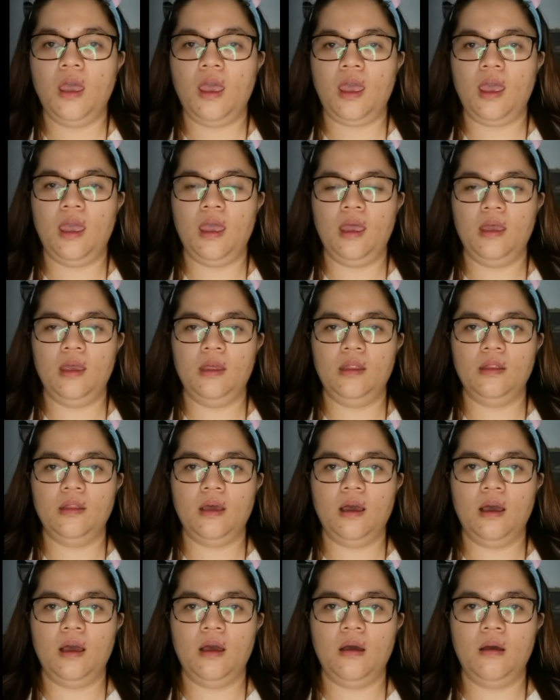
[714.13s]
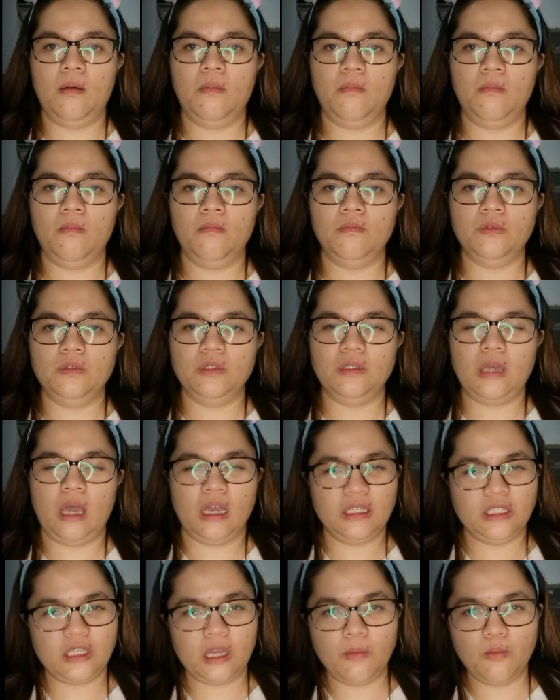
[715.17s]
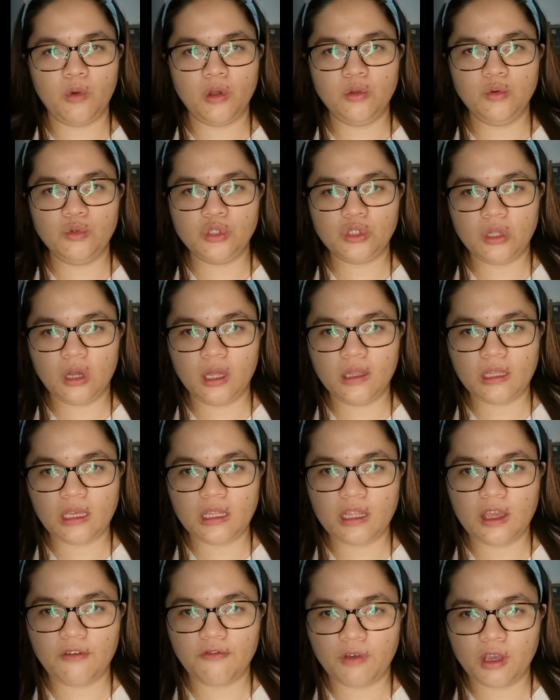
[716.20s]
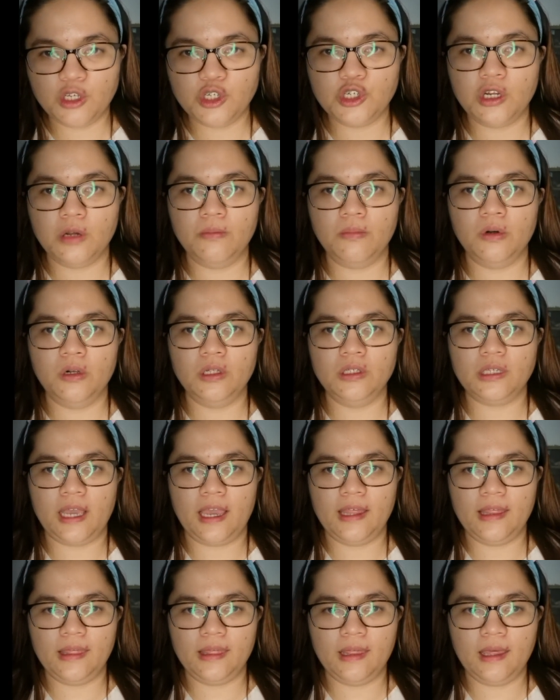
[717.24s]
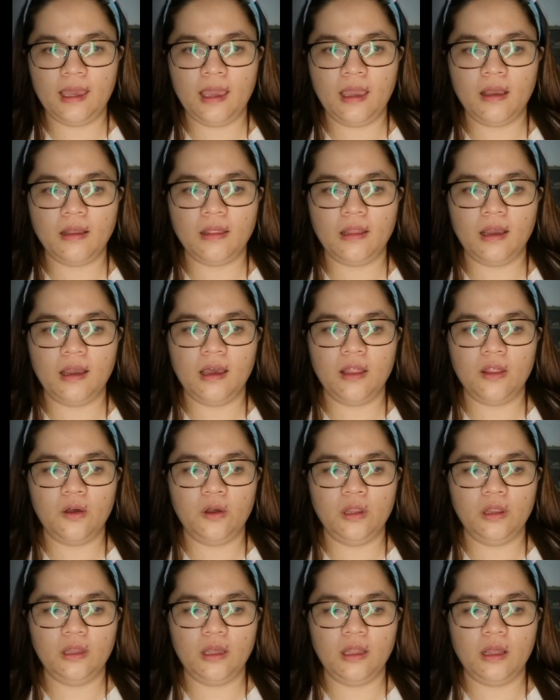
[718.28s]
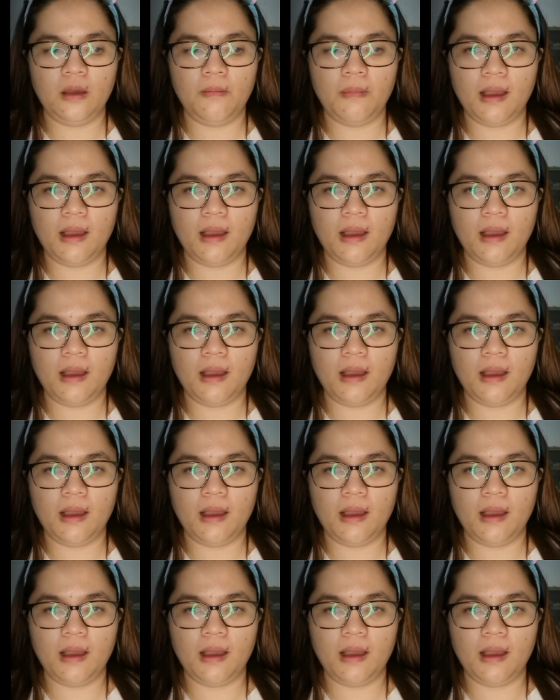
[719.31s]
And um, as someone who's not eating vegetables, I think nagkaroon din ng